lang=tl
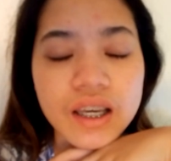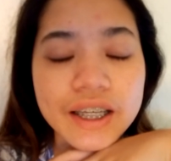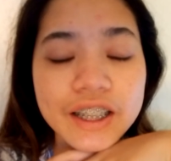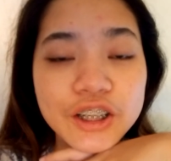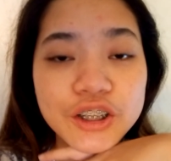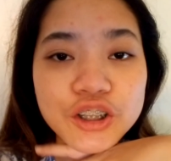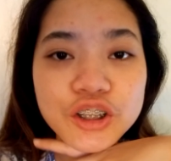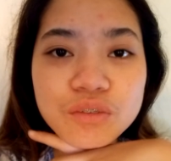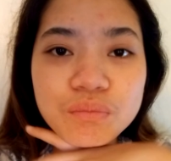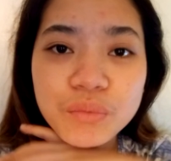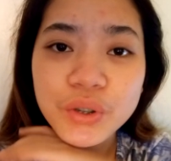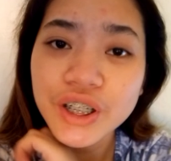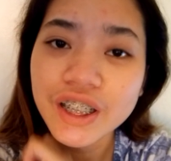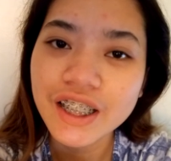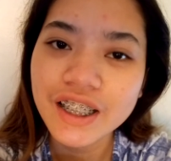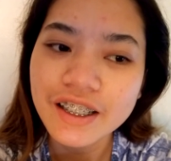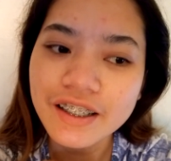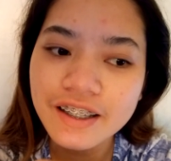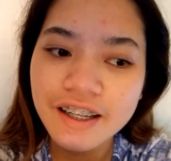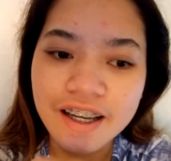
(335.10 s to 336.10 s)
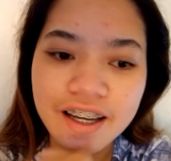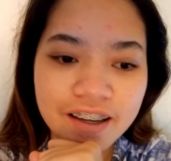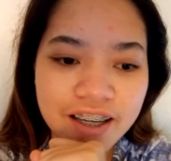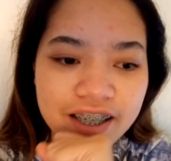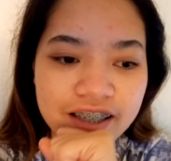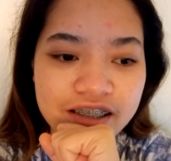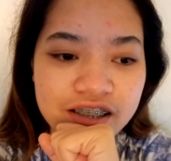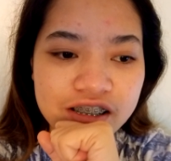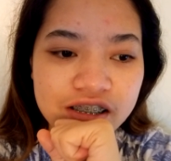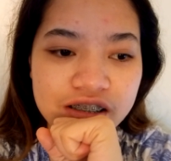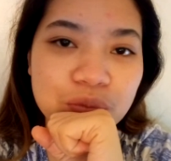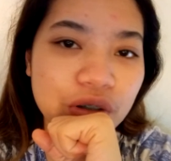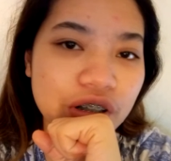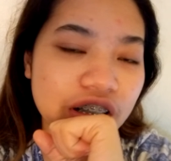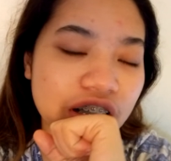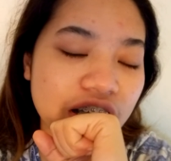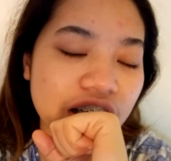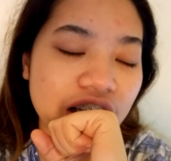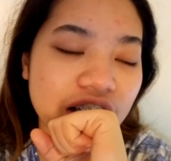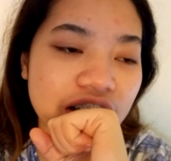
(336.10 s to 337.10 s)
Good morning, guys!
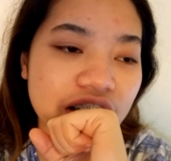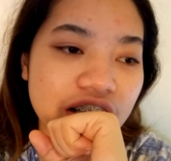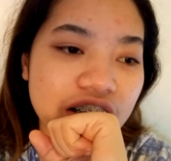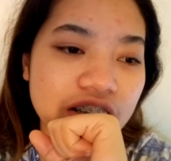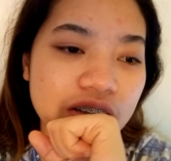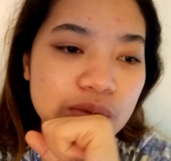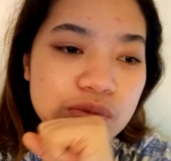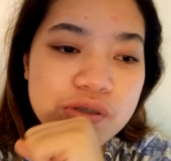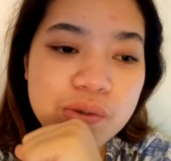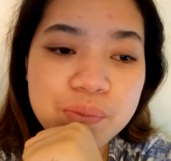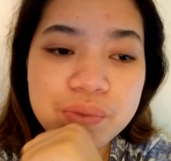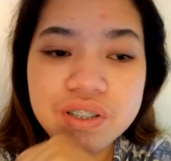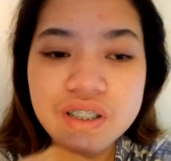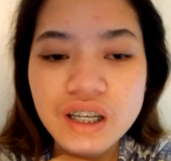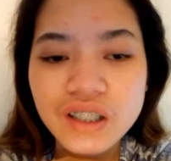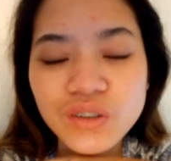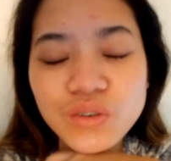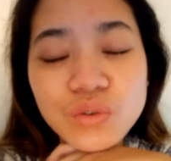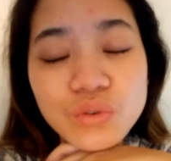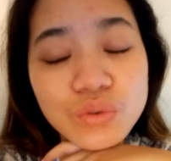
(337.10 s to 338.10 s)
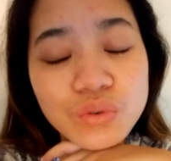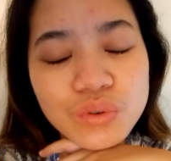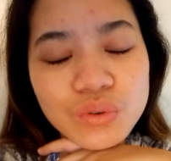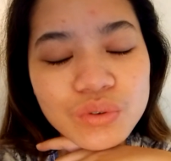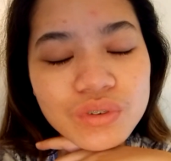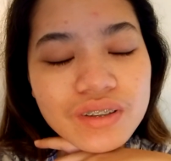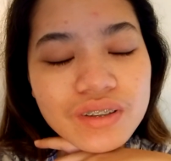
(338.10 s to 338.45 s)
Morning natin, hindi siya masyadong good.